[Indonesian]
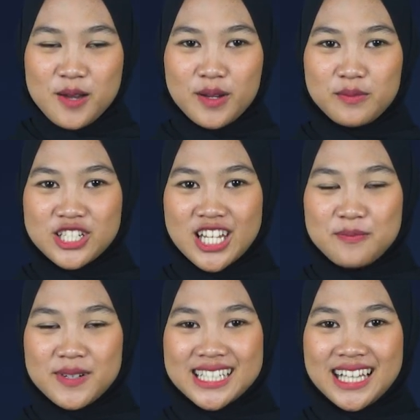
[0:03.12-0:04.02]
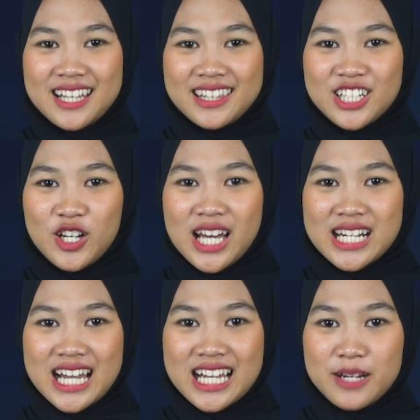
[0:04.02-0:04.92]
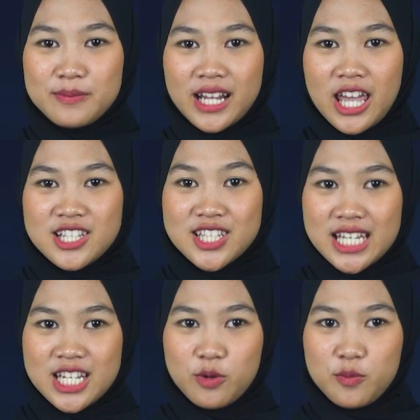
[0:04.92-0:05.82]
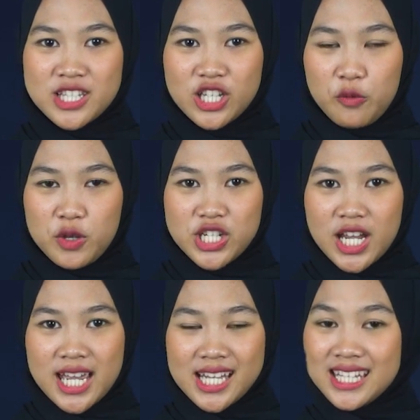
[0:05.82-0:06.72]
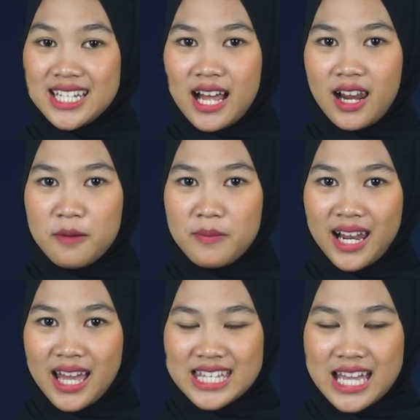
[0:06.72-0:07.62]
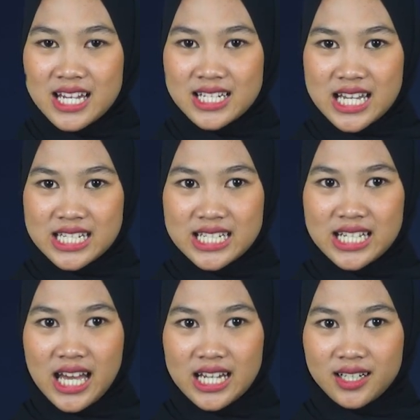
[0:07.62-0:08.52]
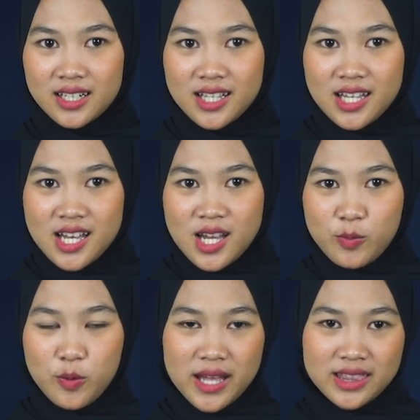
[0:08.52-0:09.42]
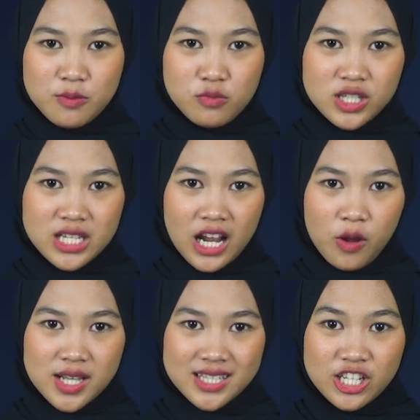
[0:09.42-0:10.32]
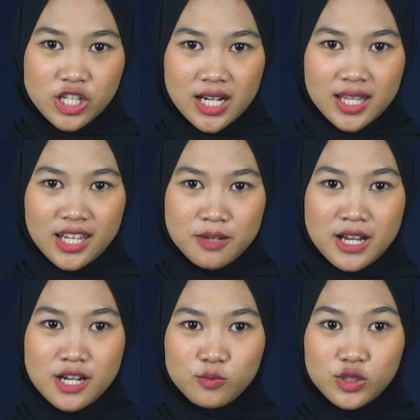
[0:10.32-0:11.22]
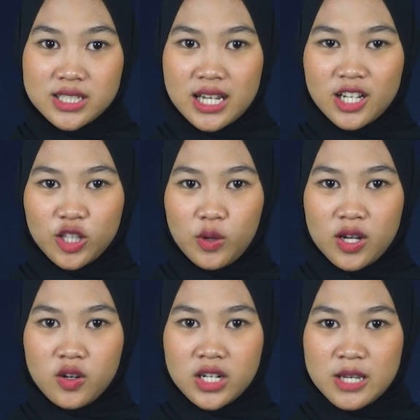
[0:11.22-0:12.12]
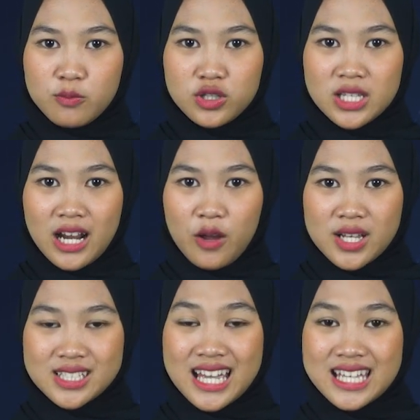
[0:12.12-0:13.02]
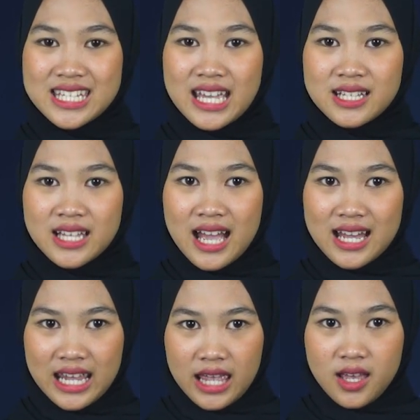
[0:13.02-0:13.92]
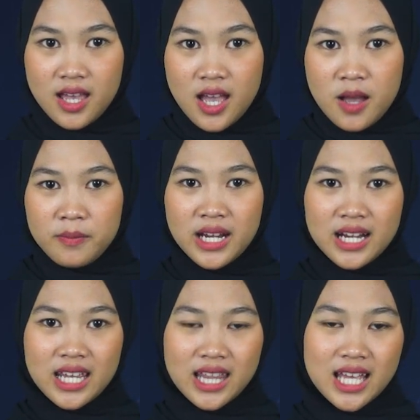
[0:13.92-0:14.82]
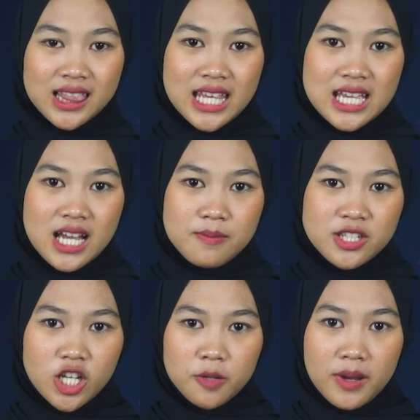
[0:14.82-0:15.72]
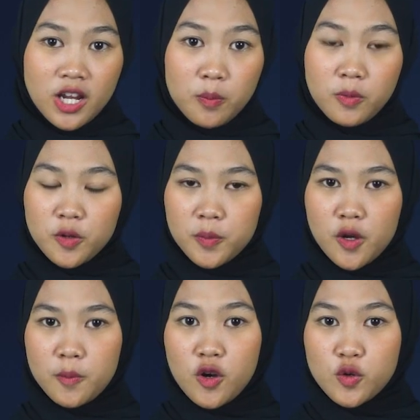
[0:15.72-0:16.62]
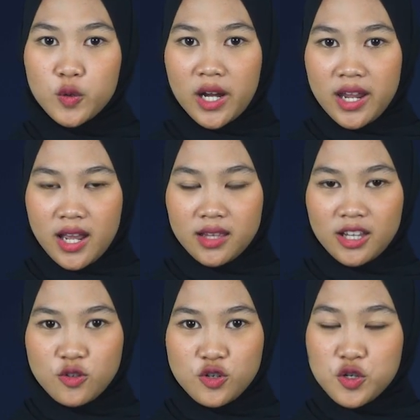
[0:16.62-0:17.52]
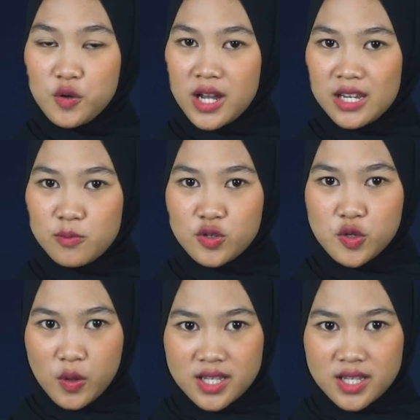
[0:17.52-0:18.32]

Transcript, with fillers: Pemirsa perhelatan olahraga bergengsi di Bumi Sriwijaya tidak lama lagi akan digelar. Bupati Musirawas Ratna Mahmud dan Ketua KONI Musirawas Haji Ashari menargetkan tiga besar pada Porprov Okuraya tahun 2021.